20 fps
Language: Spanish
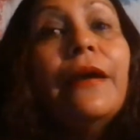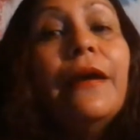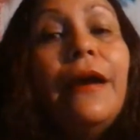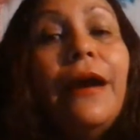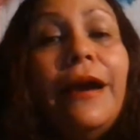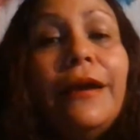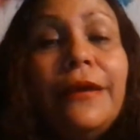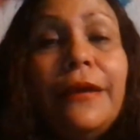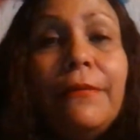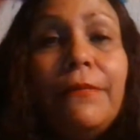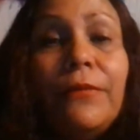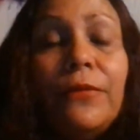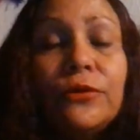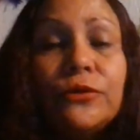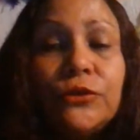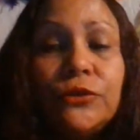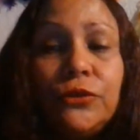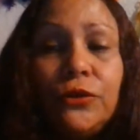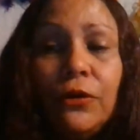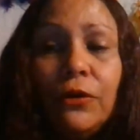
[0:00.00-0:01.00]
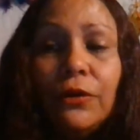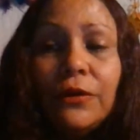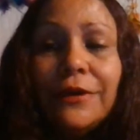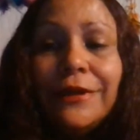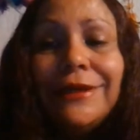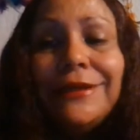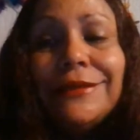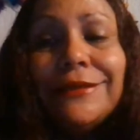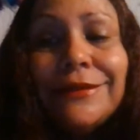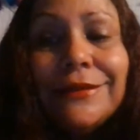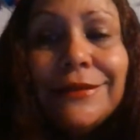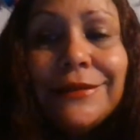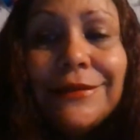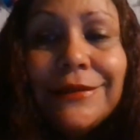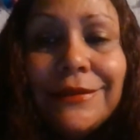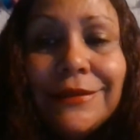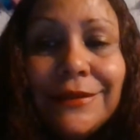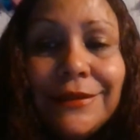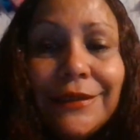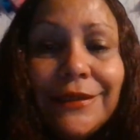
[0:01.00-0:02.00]
hay emociones
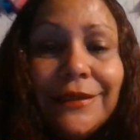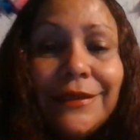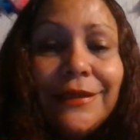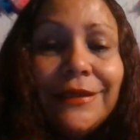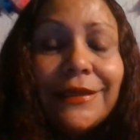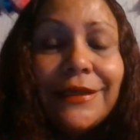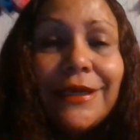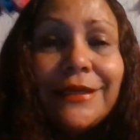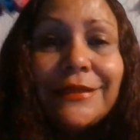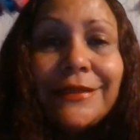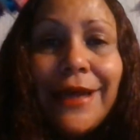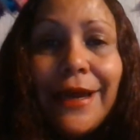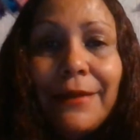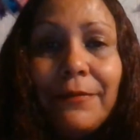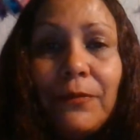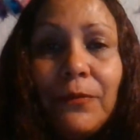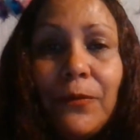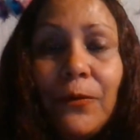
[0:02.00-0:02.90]
que están